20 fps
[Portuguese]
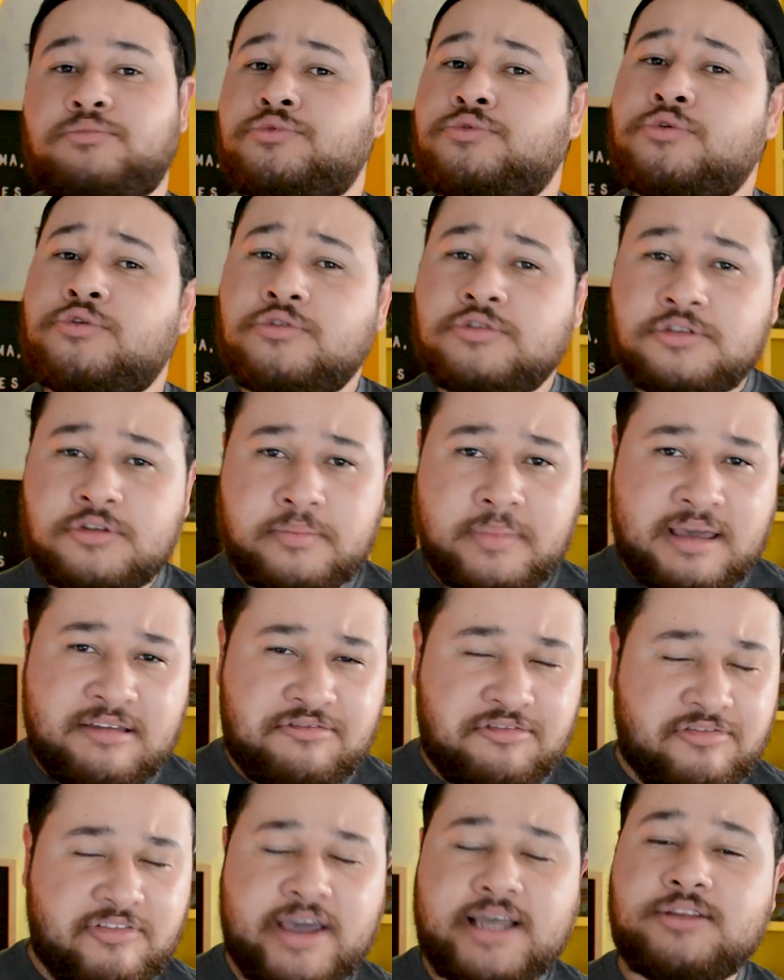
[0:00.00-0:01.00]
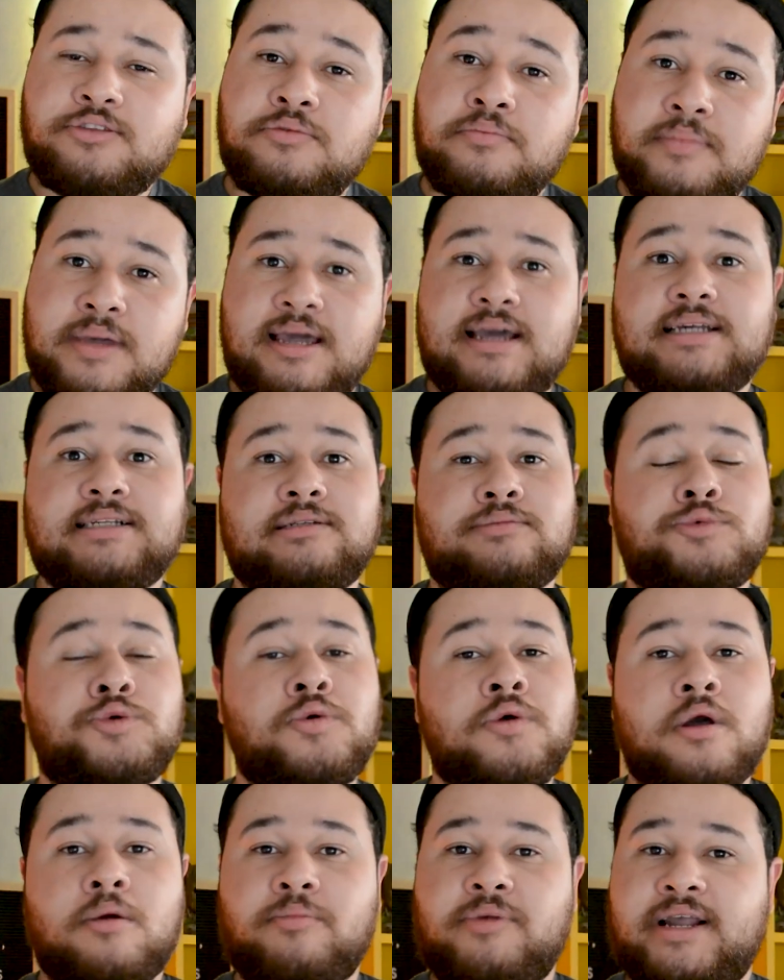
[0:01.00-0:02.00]
muito bem feito
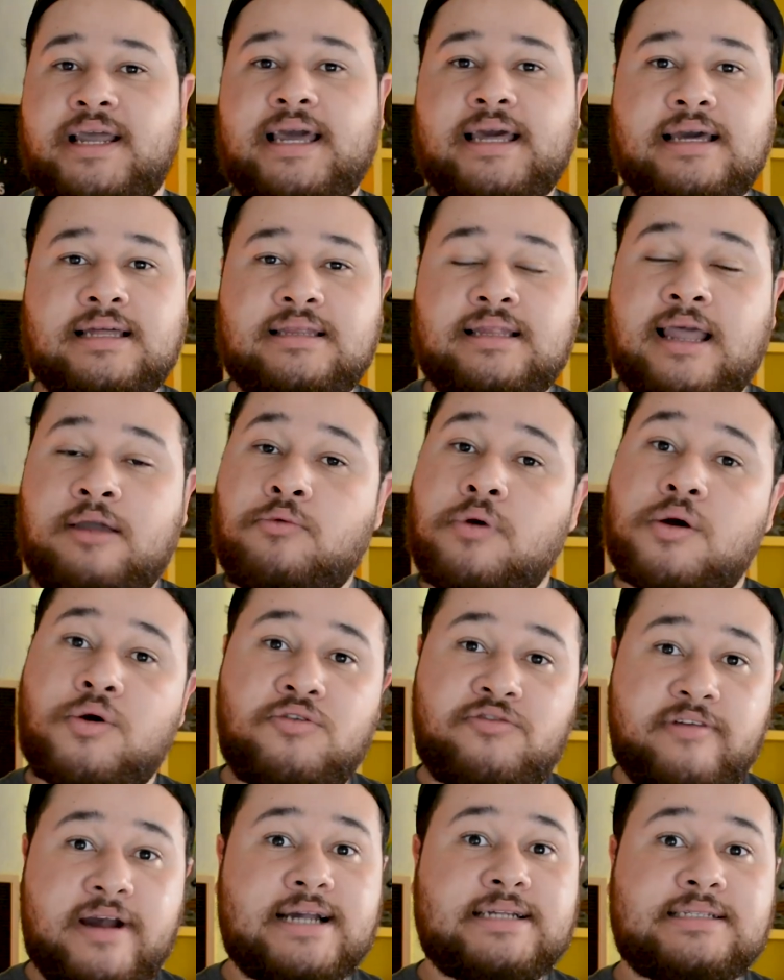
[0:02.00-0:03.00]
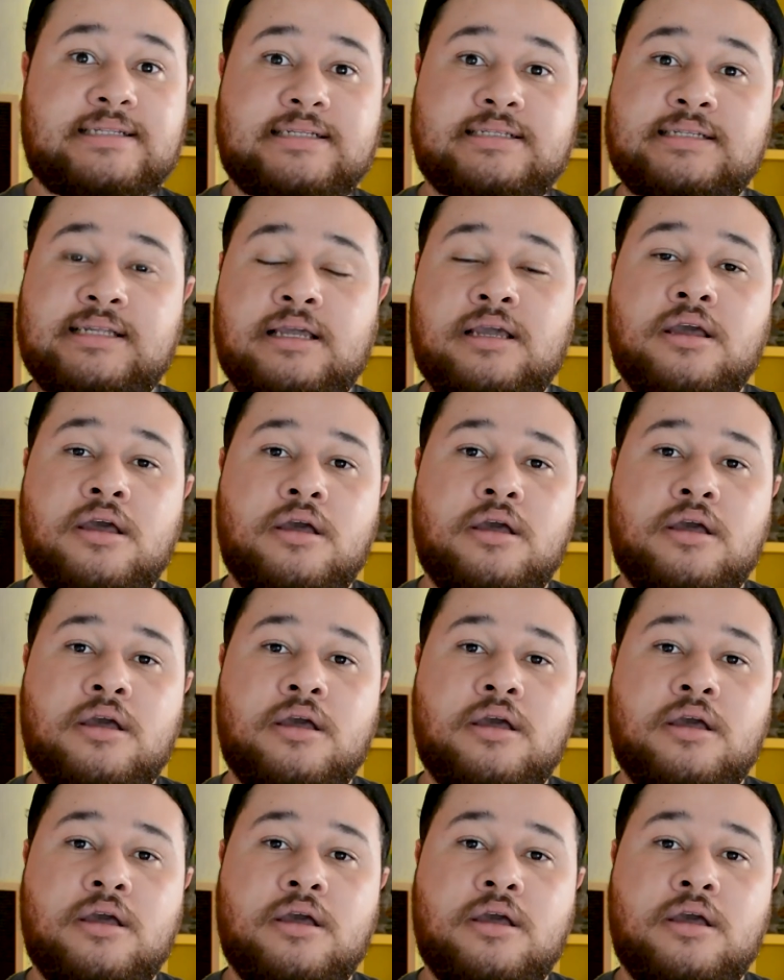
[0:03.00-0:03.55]
mesmo, porque tem uma conversa assim